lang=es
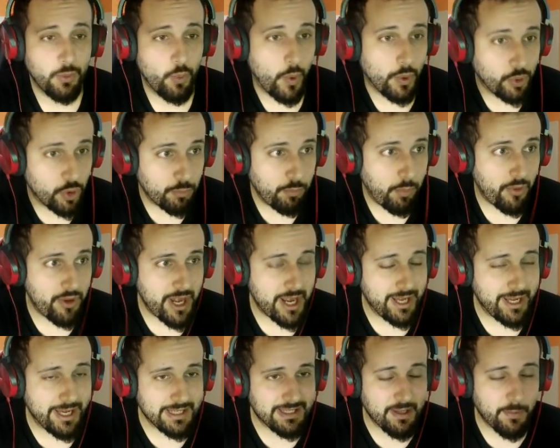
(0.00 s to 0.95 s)
¿Cuánto podrían
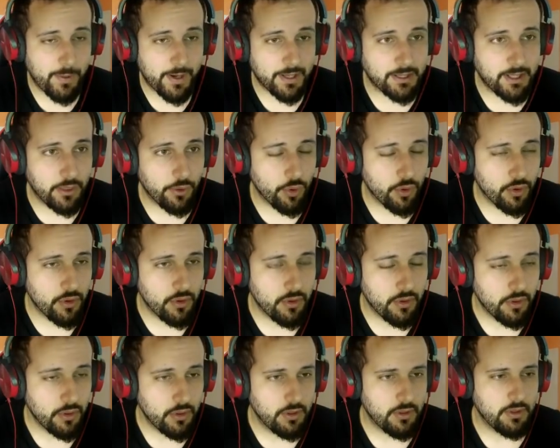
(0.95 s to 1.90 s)
ir este partido?
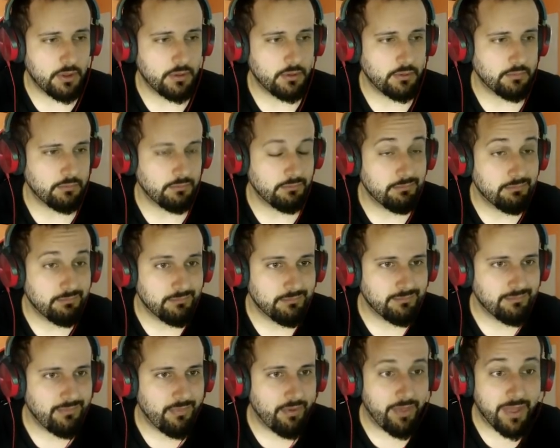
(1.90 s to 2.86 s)

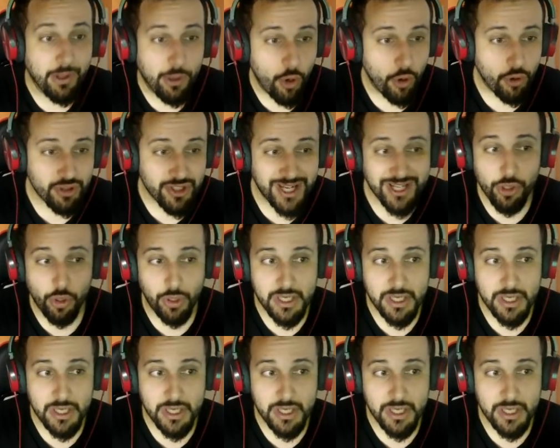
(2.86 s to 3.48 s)
¿Cinco? ¿Seis